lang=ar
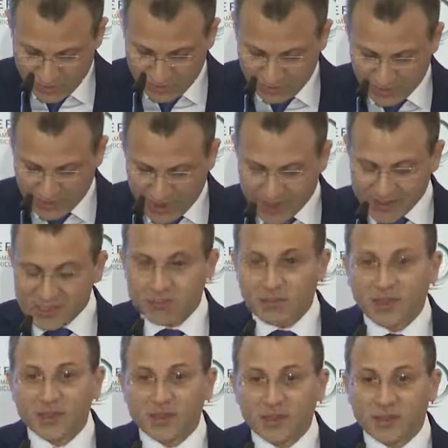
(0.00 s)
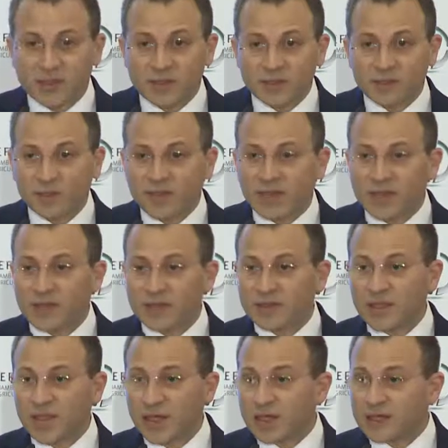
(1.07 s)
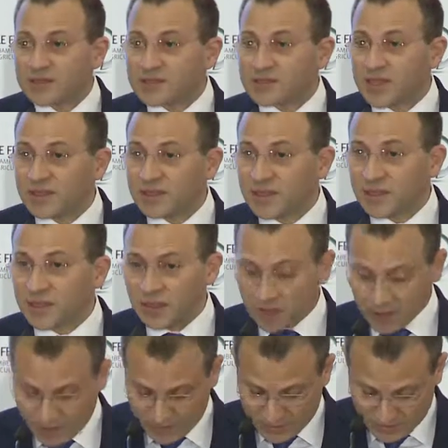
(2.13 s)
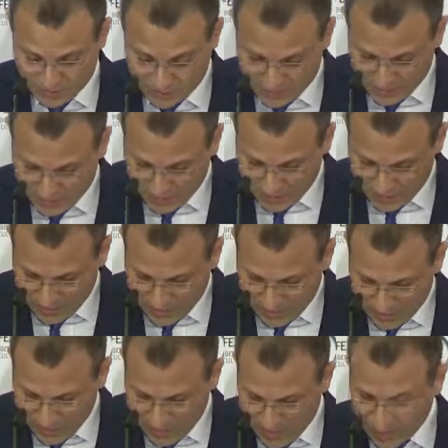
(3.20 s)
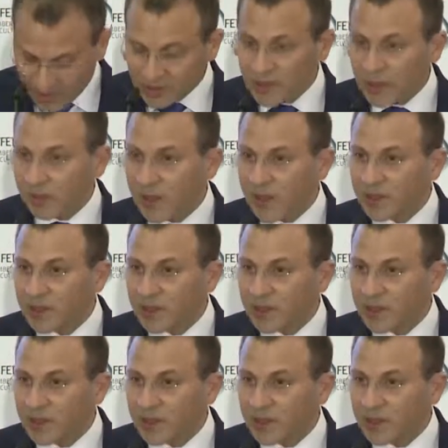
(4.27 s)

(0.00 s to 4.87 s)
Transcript: في لازمة من الانتحار الذاتي إن ما